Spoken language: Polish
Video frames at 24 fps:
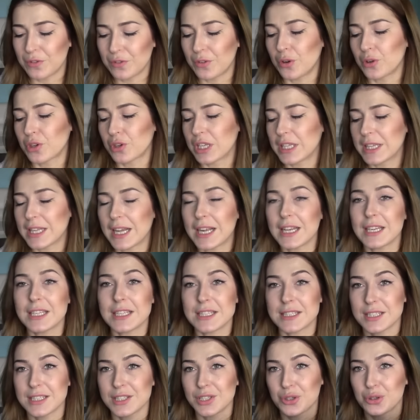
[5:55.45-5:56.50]
i w
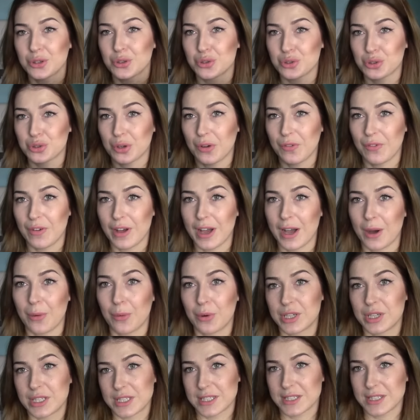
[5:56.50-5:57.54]
oryginalnej cenie
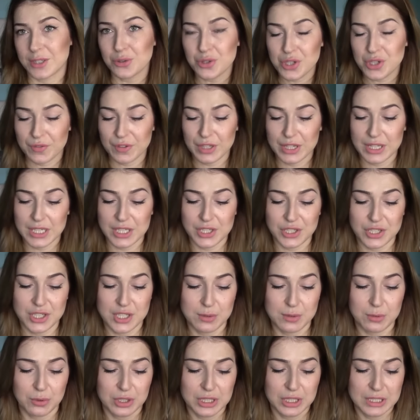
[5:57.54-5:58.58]
kosztował 119 e,
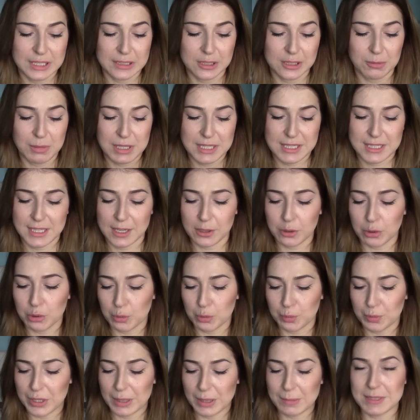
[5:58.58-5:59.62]
zł, natomiast ja go
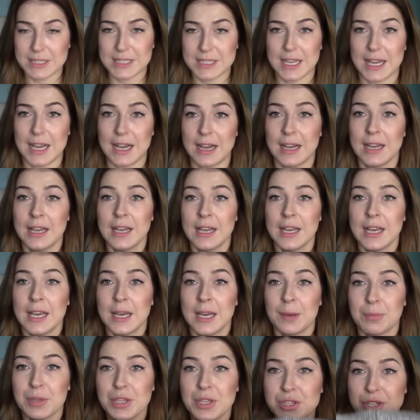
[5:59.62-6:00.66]
kupiłam za
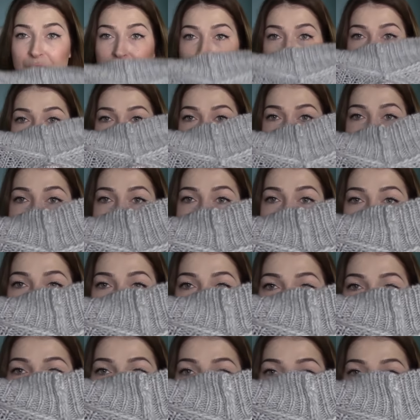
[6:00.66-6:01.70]
50 zł,
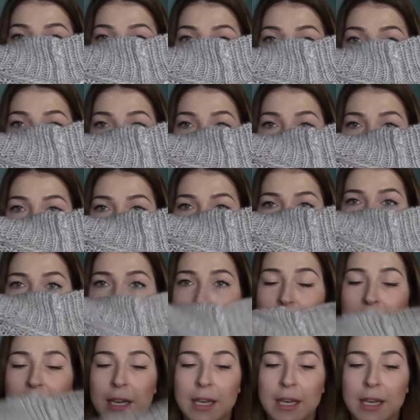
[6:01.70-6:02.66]
zobaczcie, Orsay.